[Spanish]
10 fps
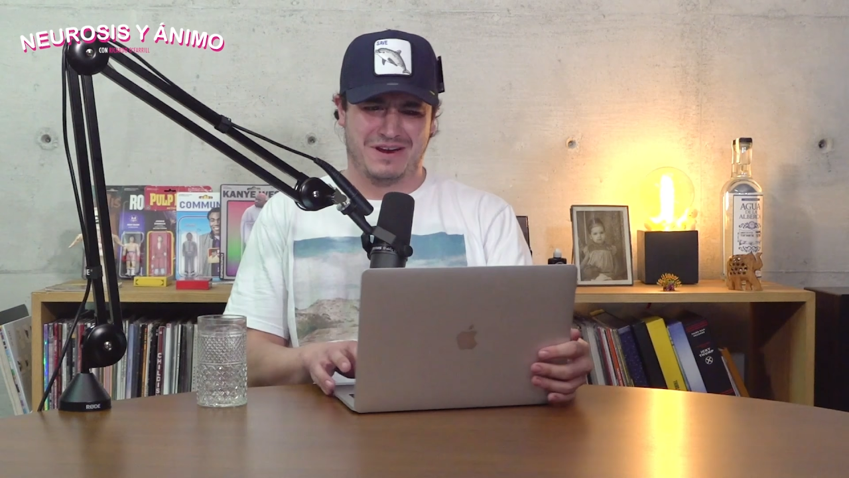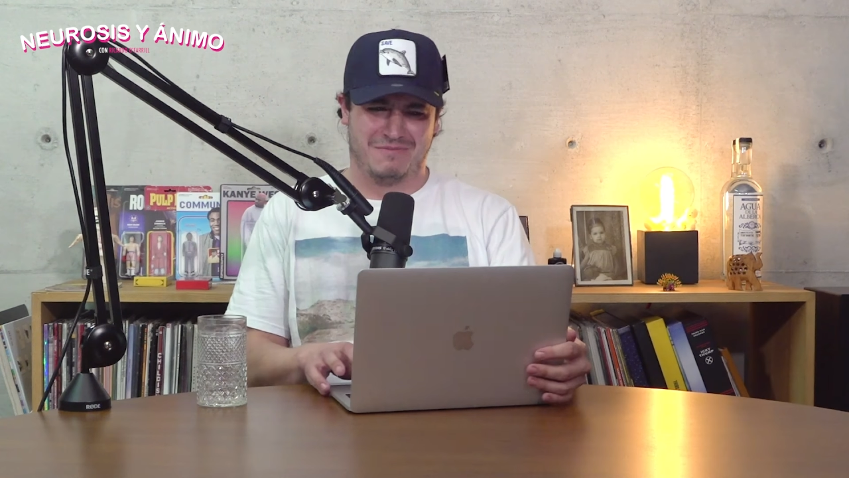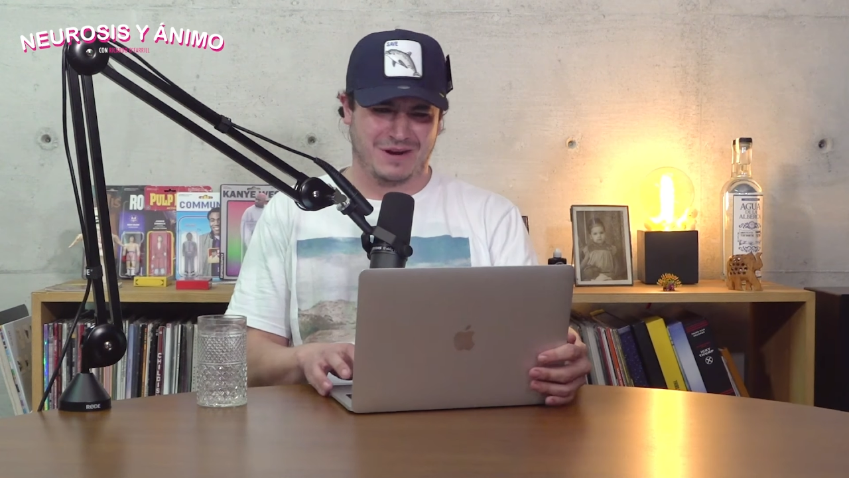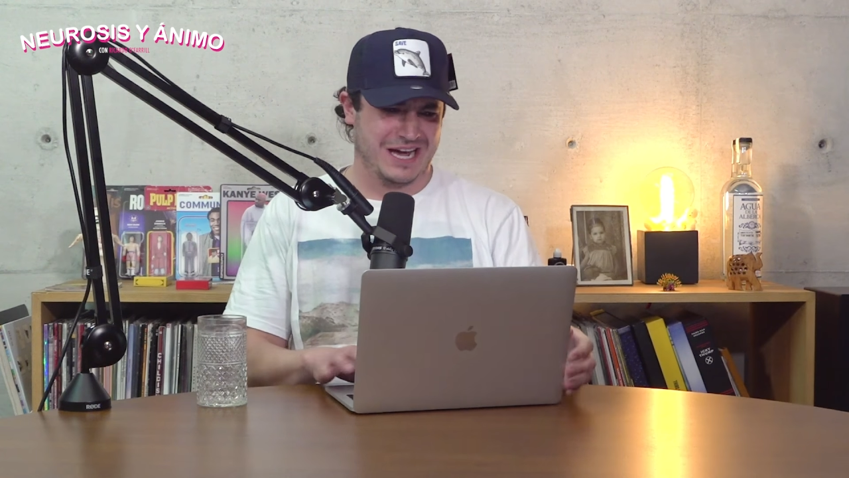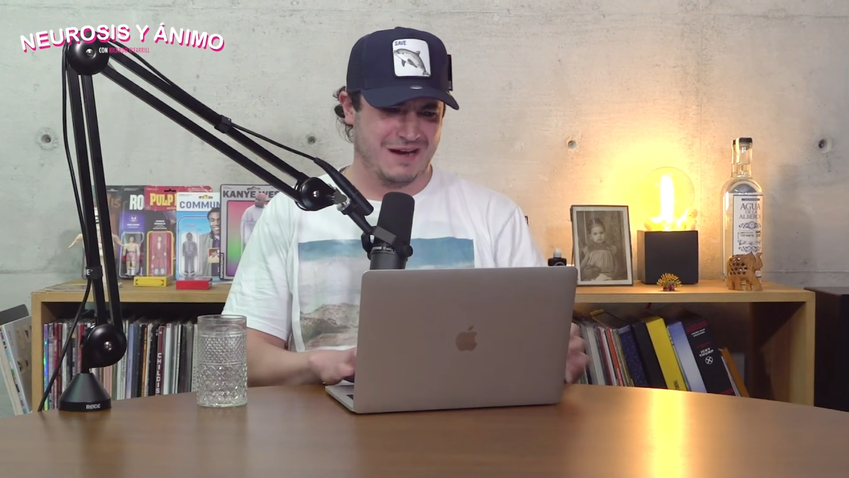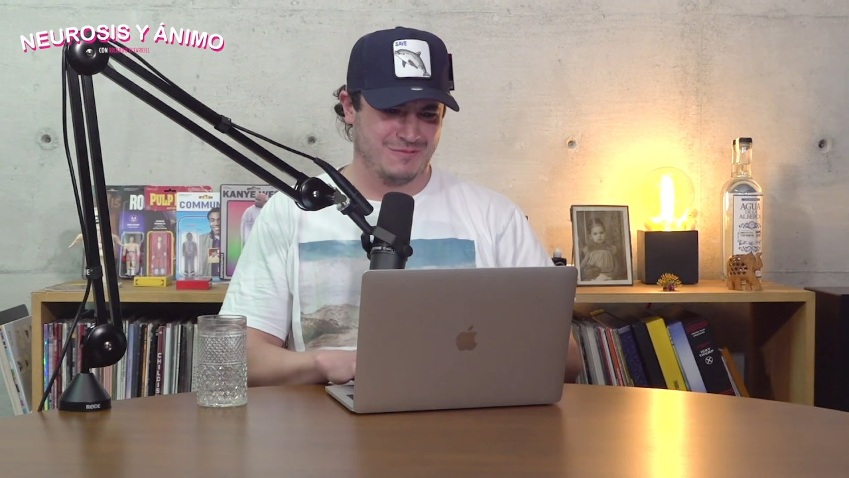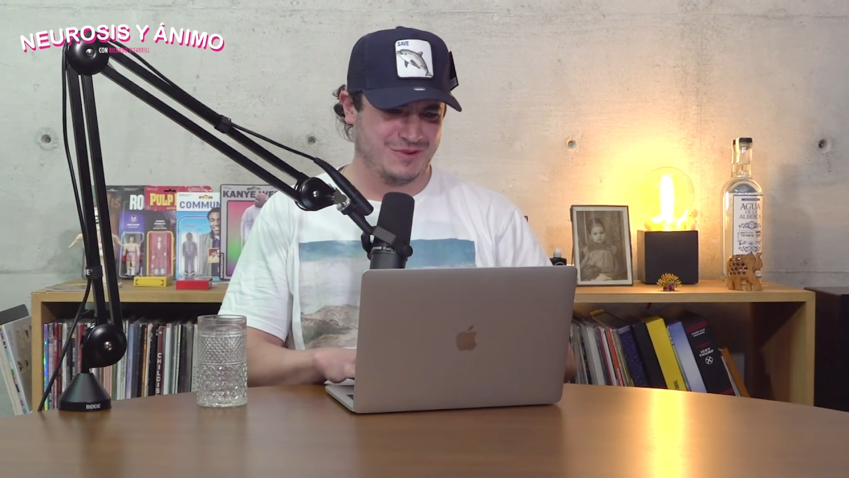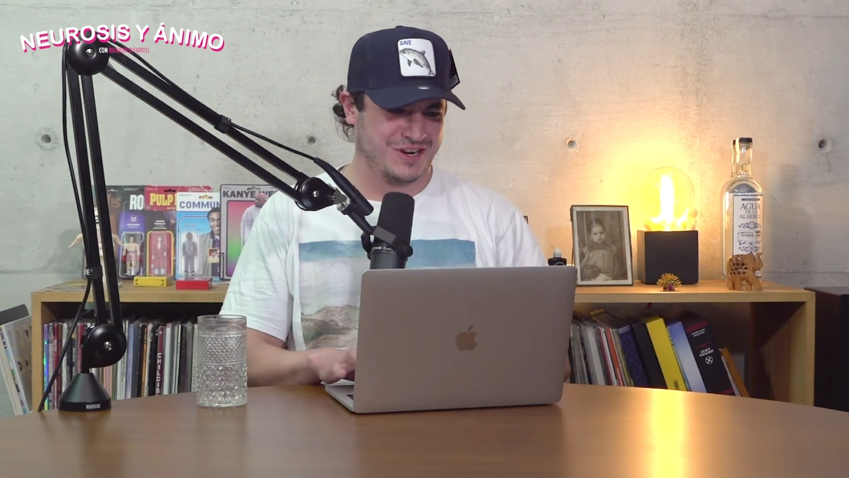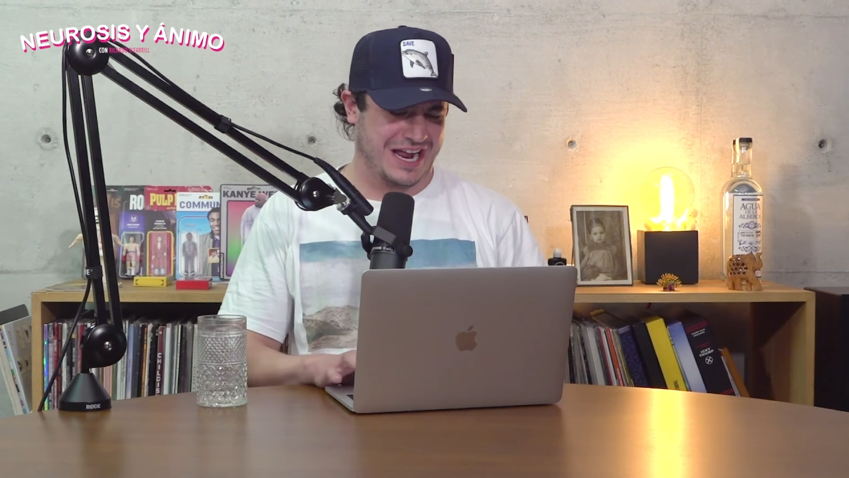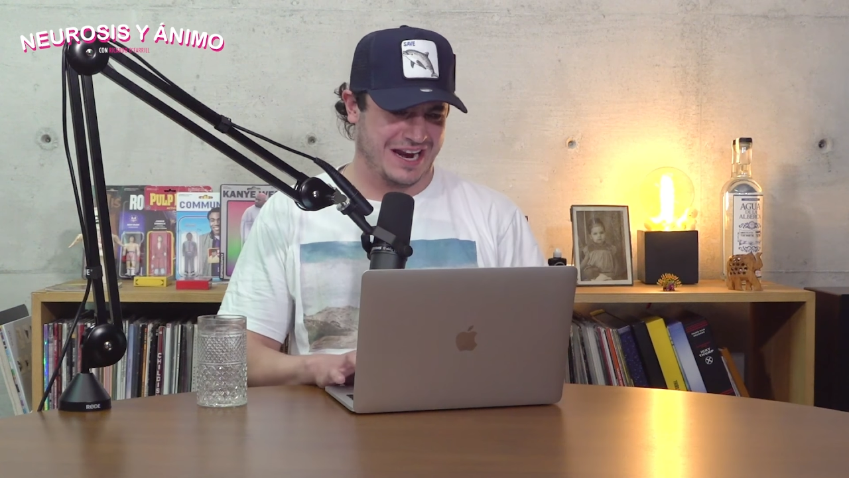una manera
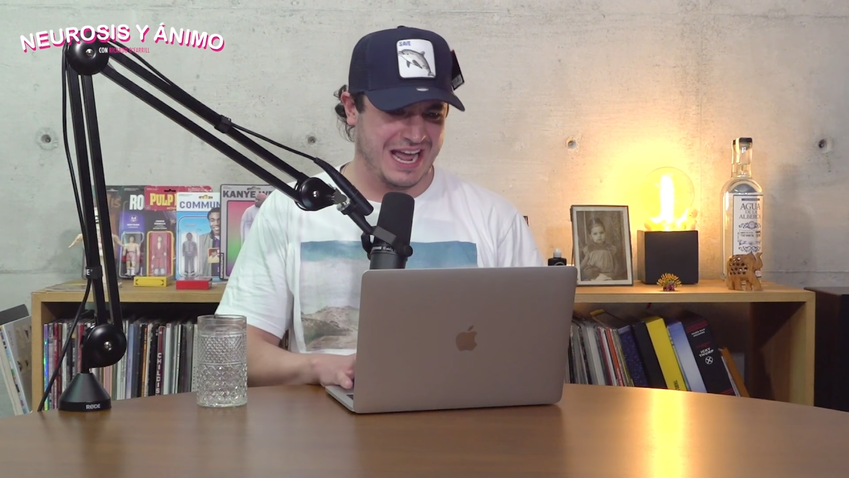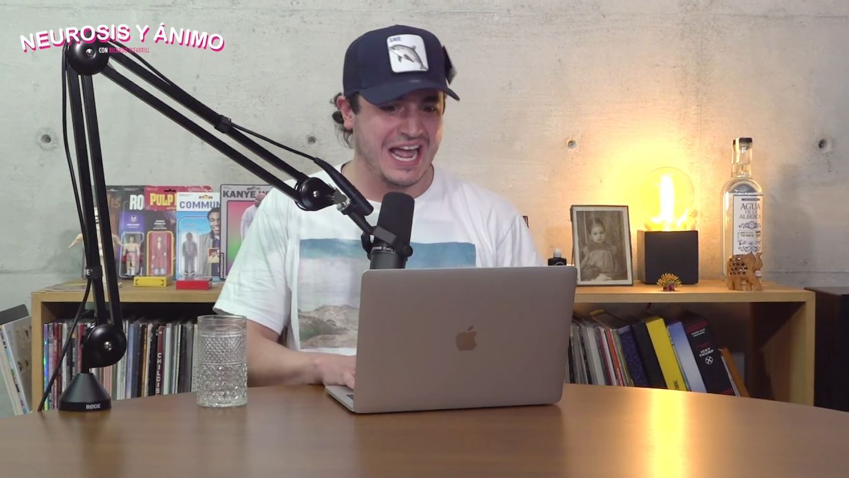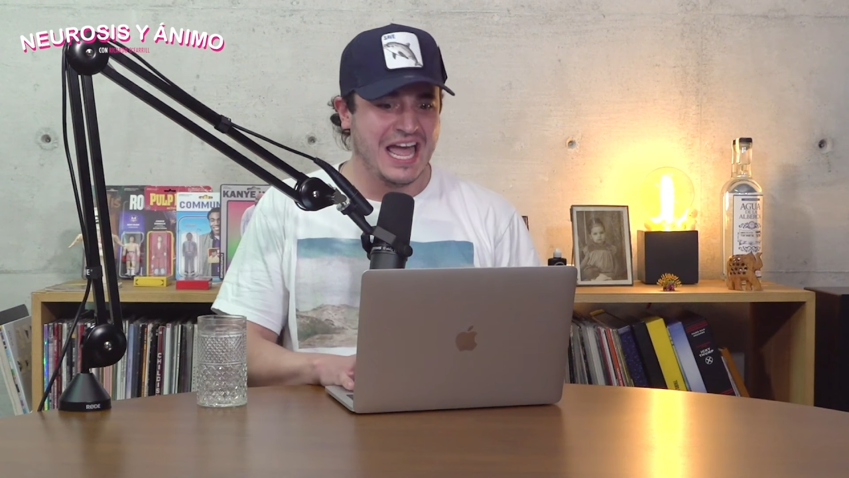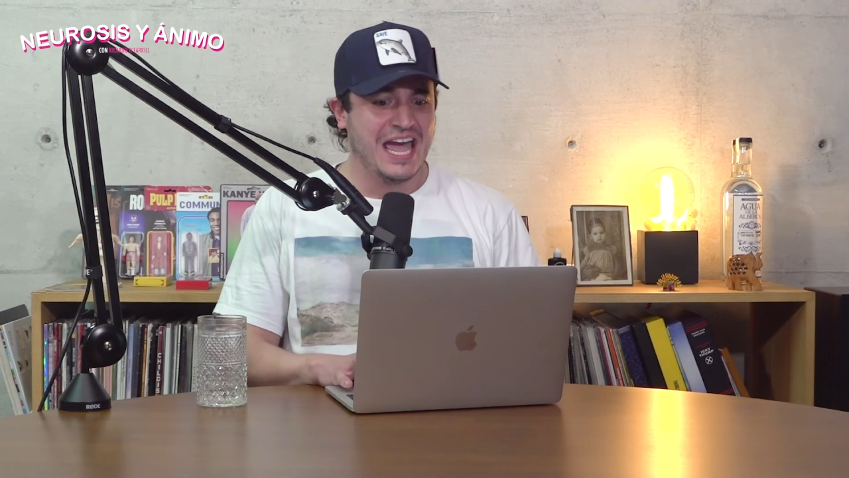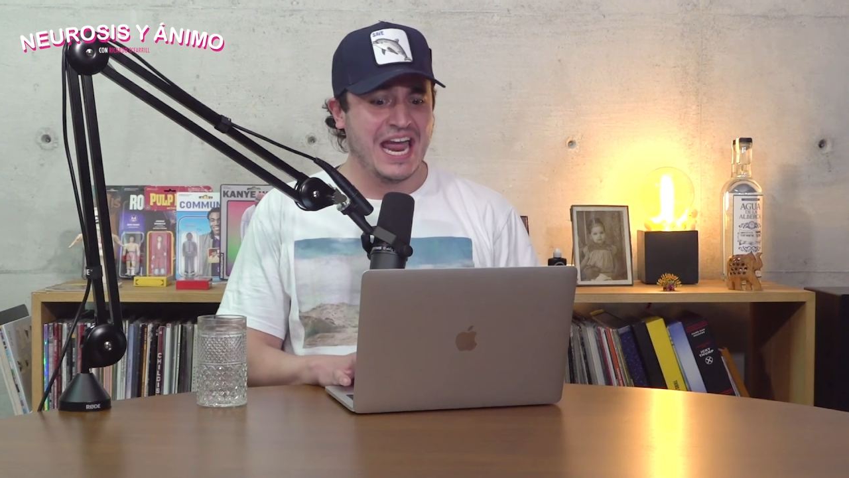muy rara.